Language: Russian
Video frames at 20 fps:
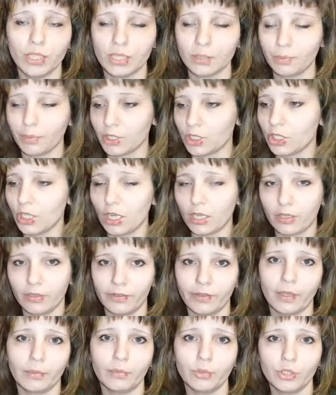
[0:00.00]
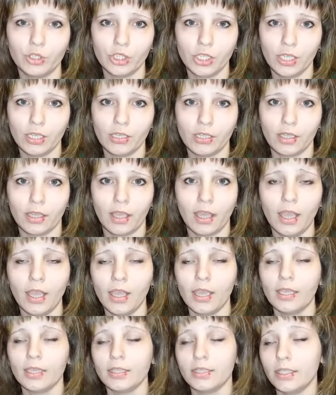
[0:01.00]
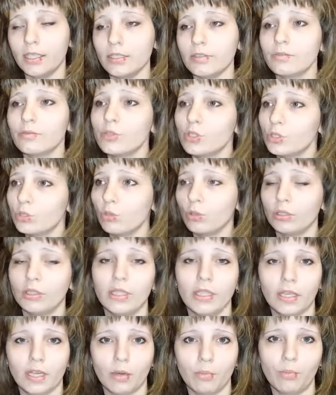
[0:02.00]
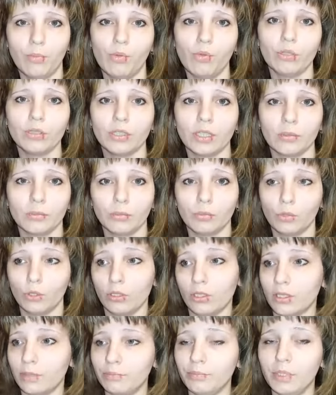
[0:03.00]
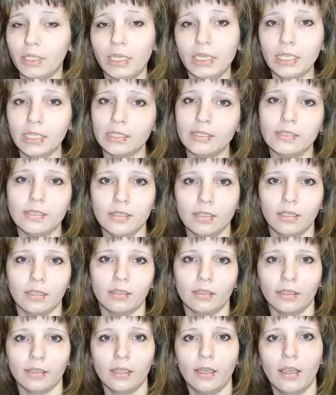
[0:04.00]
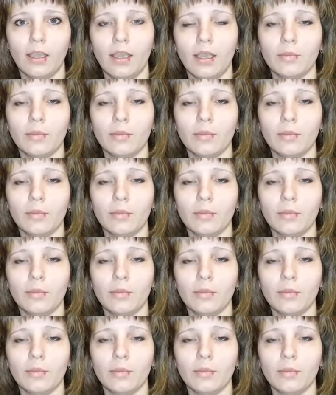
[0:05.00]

Есть пошаговое обучение, есть все для работы, только бери и делай.